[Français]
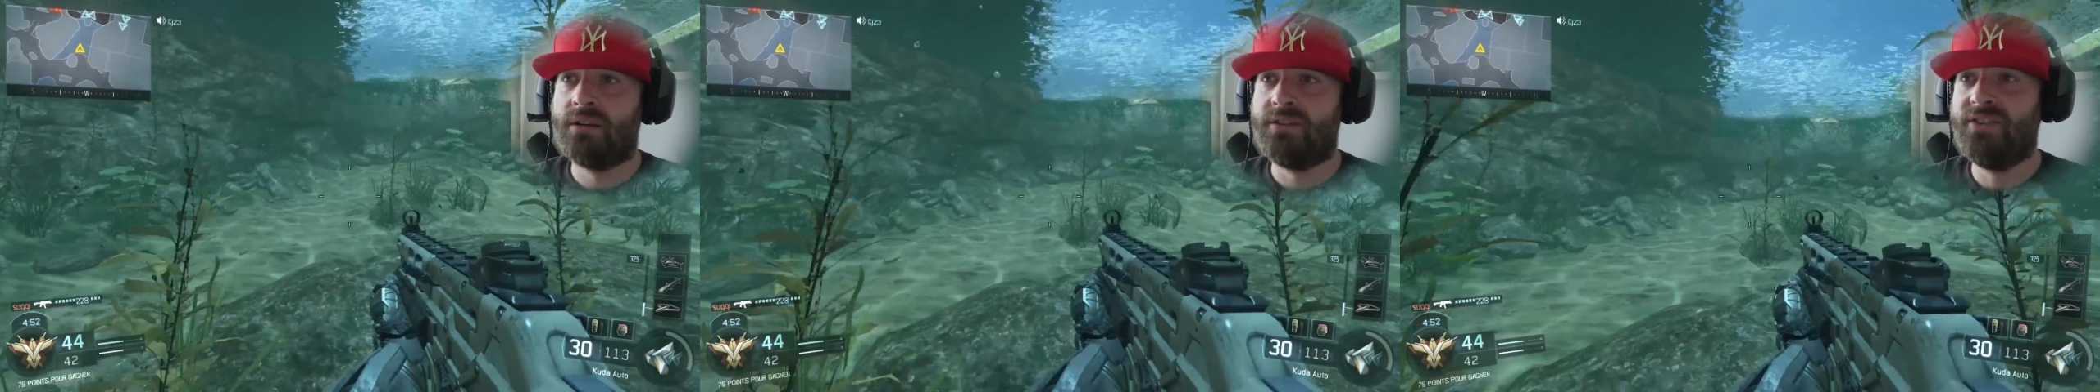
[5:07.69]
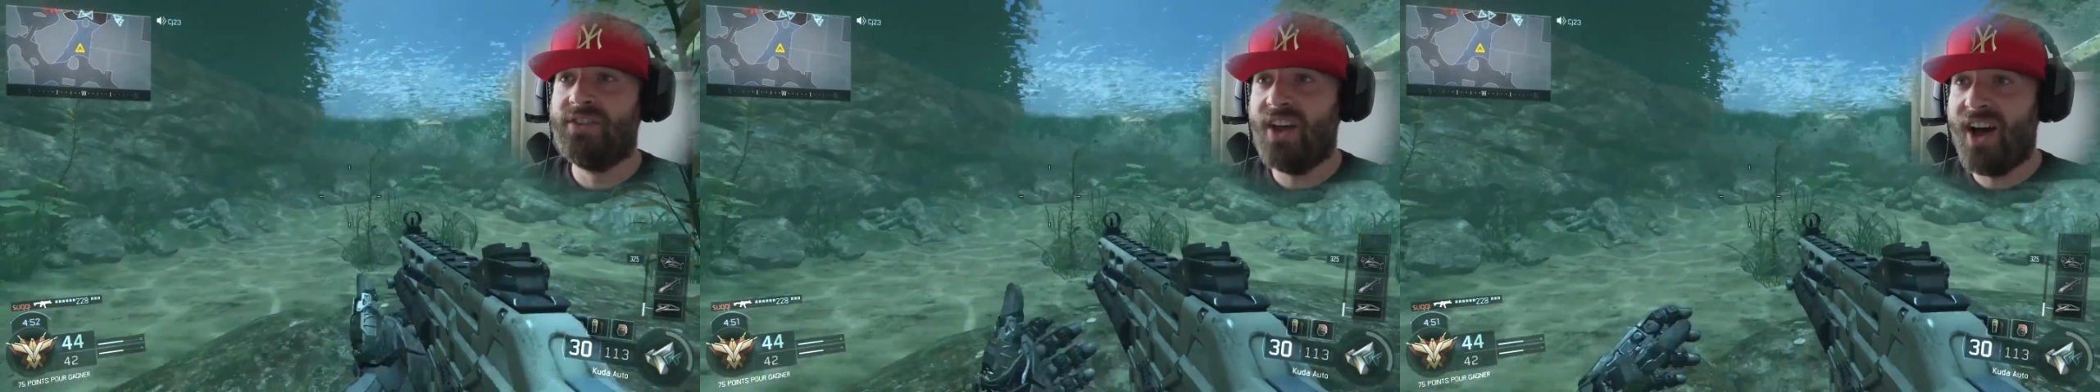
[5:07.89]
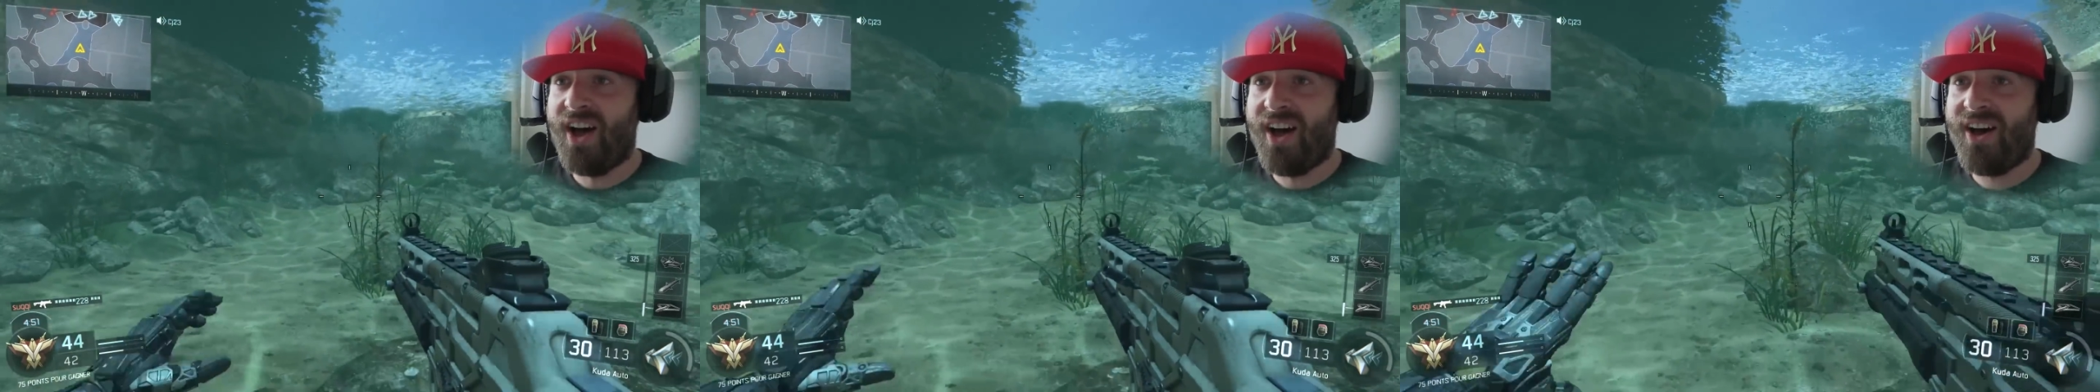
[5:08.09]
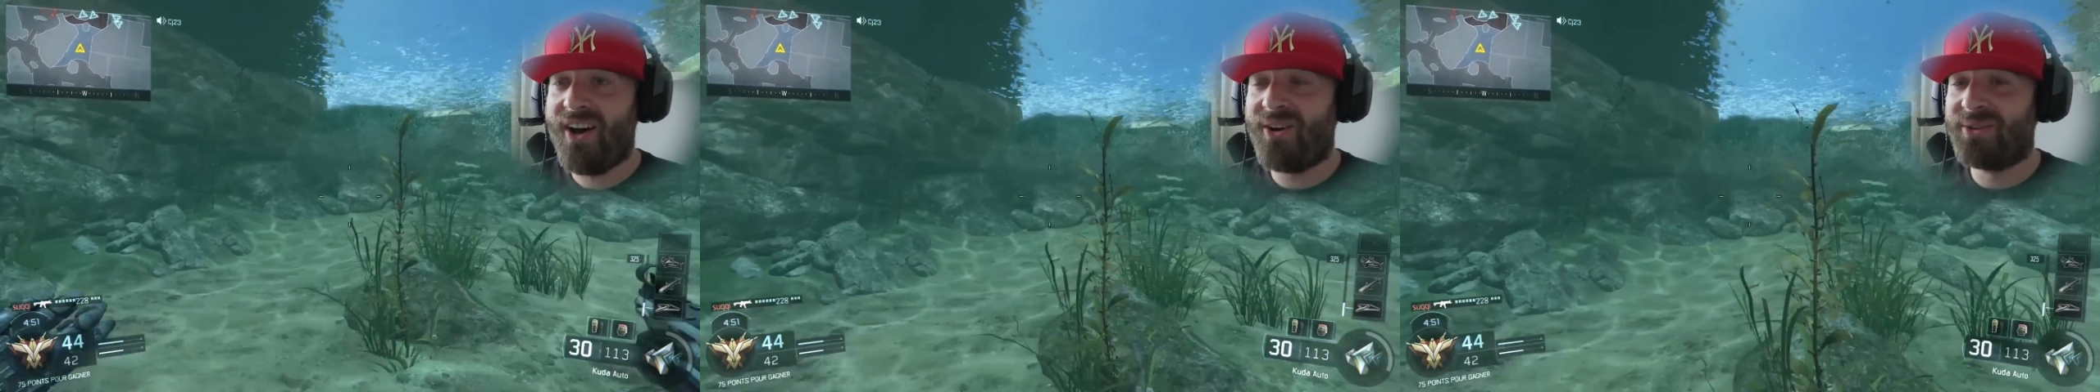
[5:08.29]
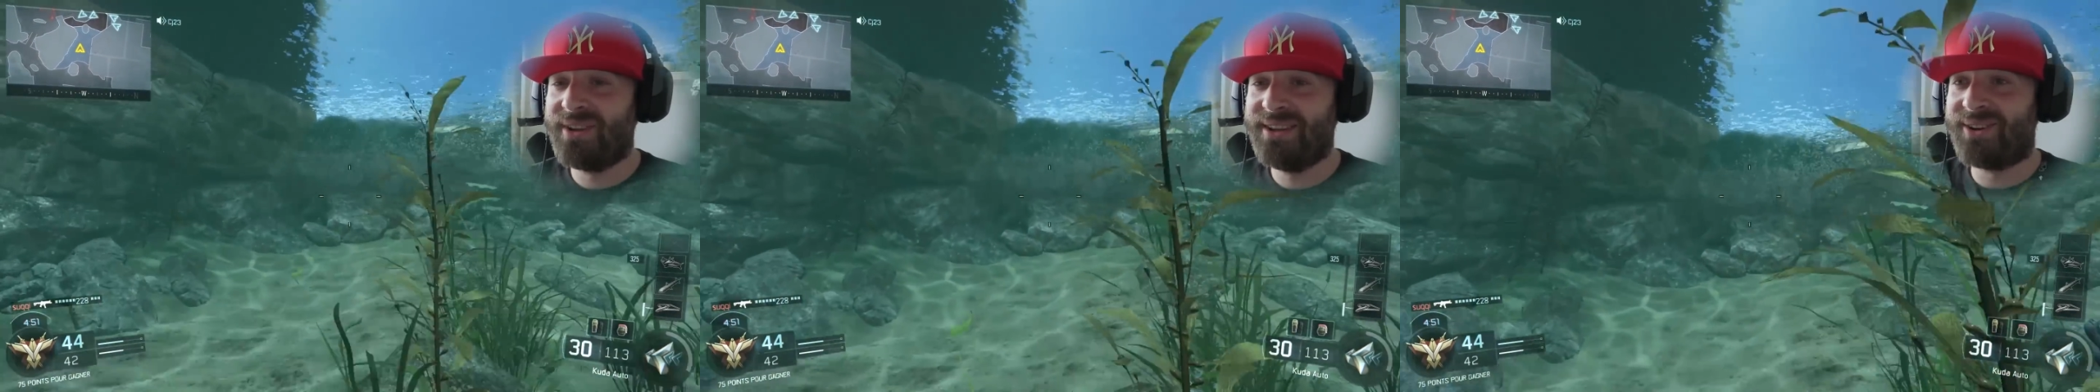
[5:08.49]
Non
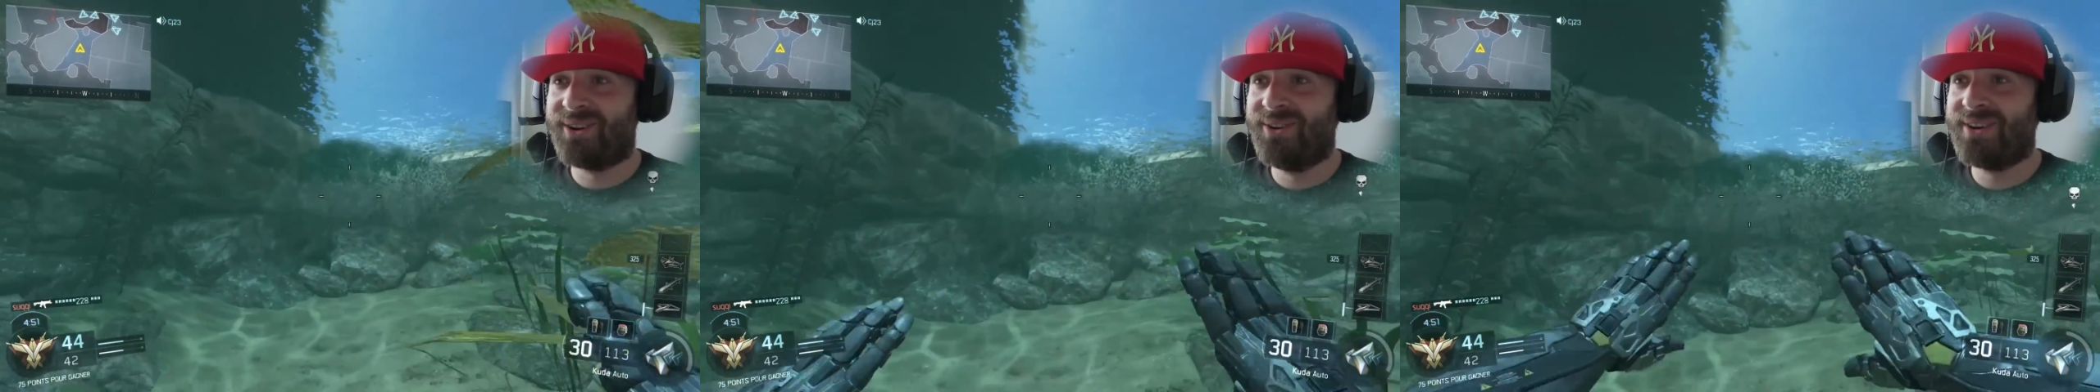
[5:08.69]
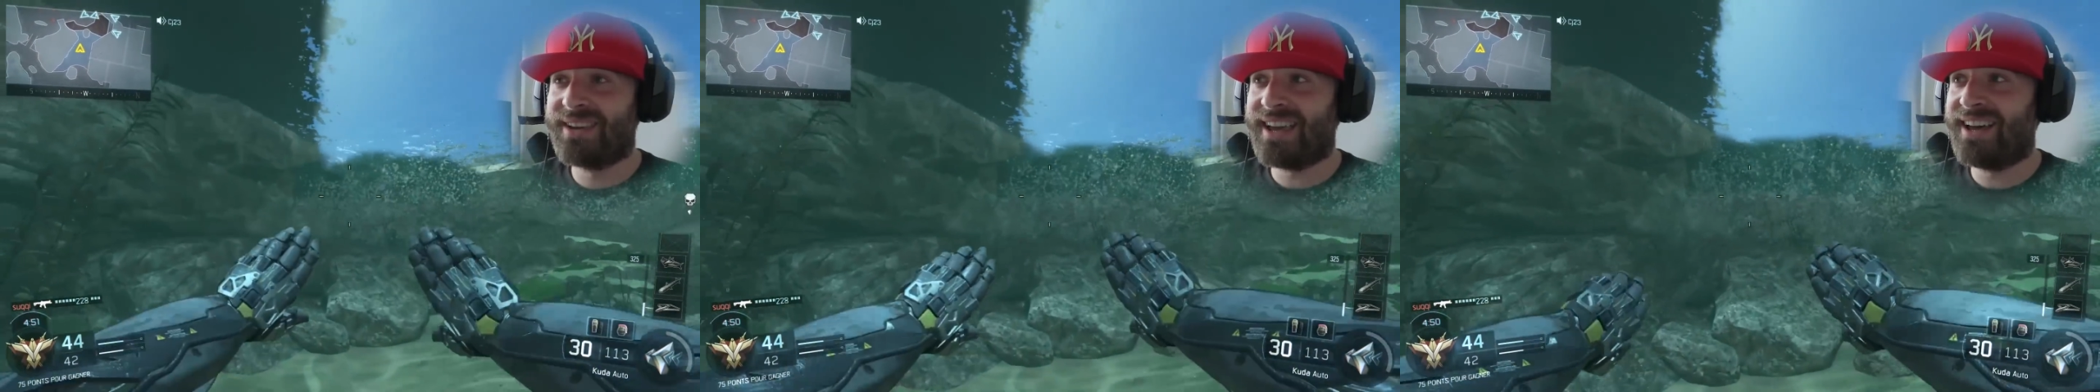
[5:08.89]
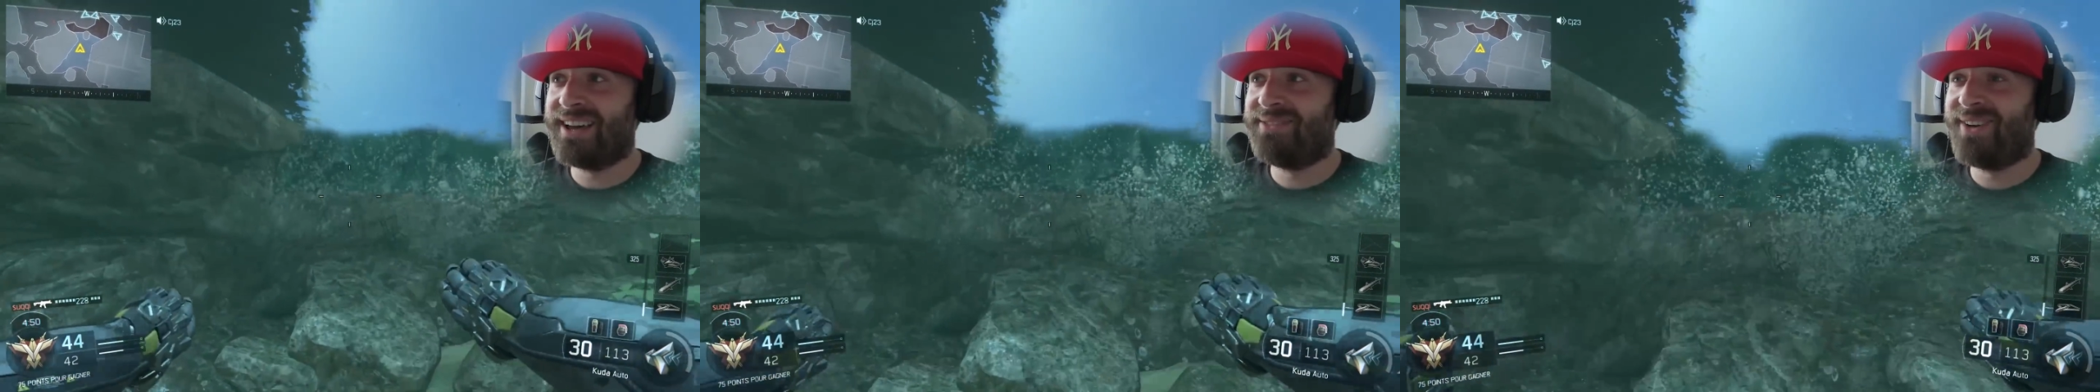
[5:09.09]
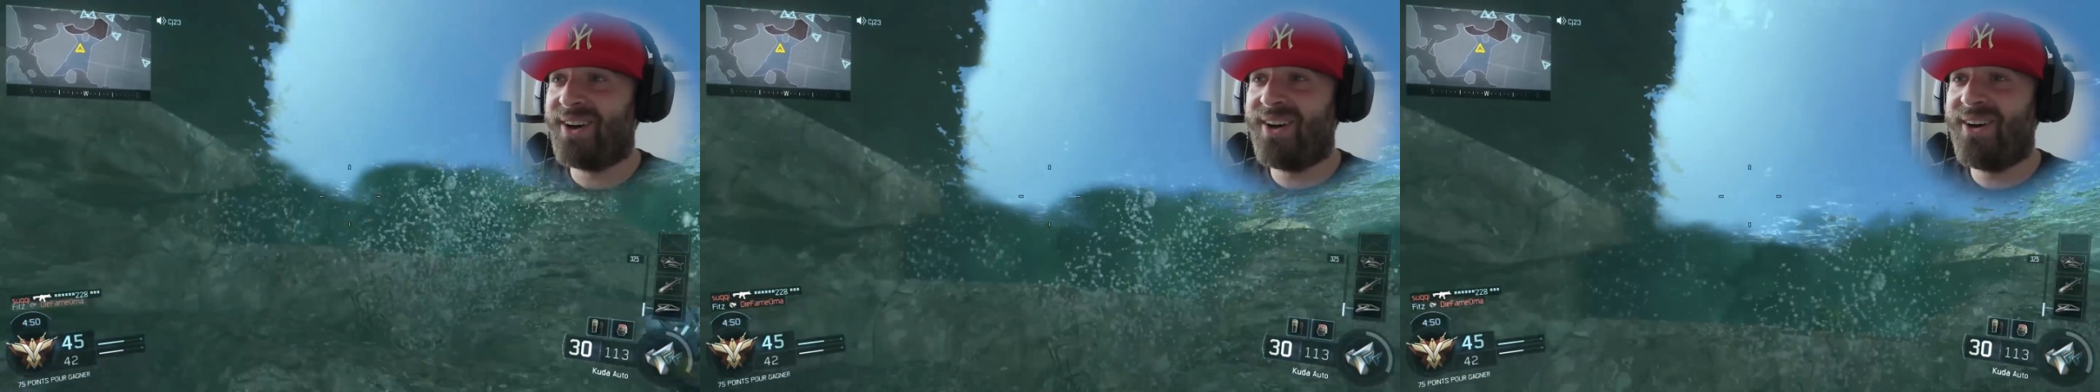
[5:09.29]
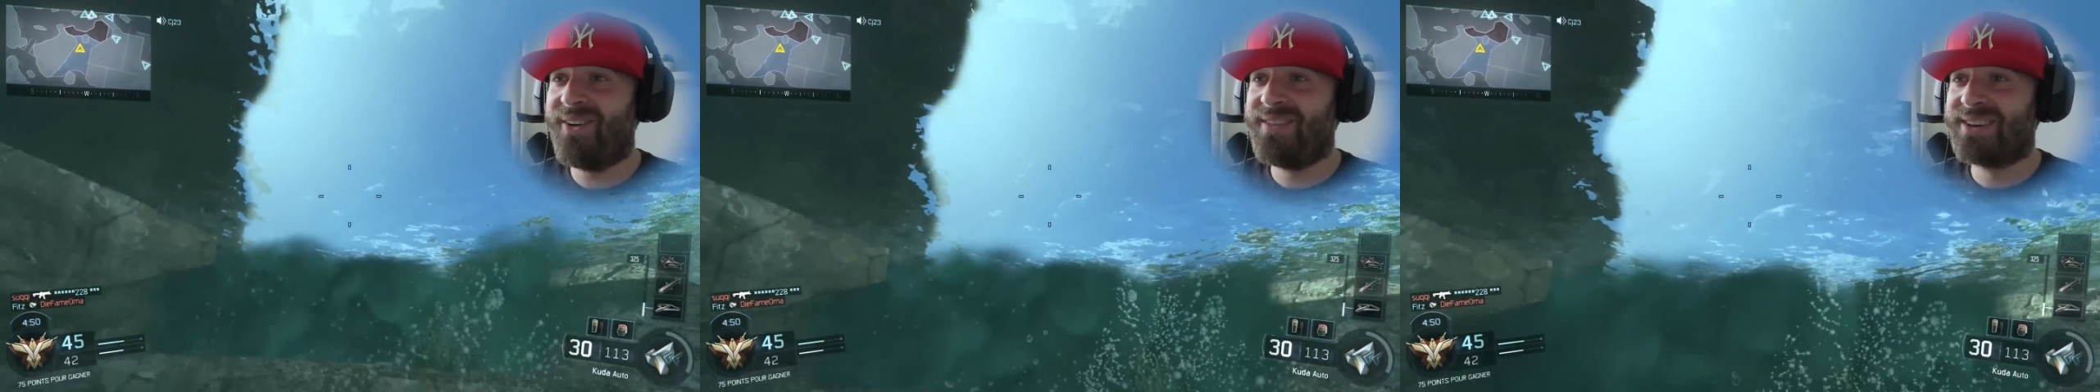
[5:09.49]
On est dans l'eau
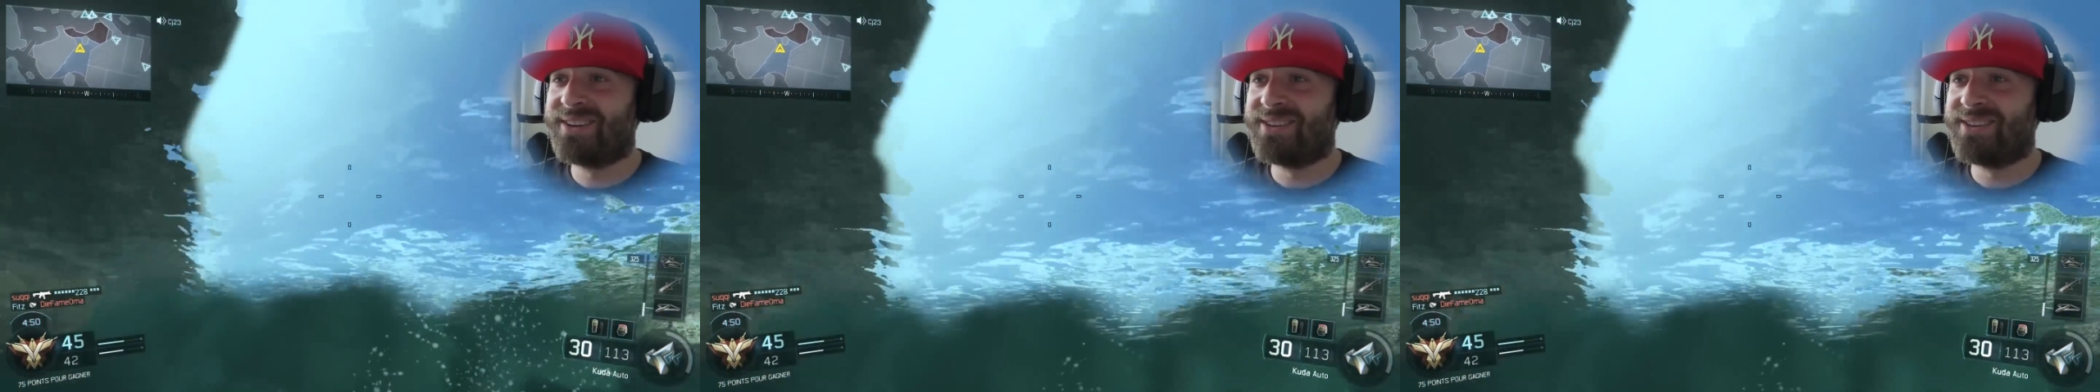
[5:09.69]
carrément, mais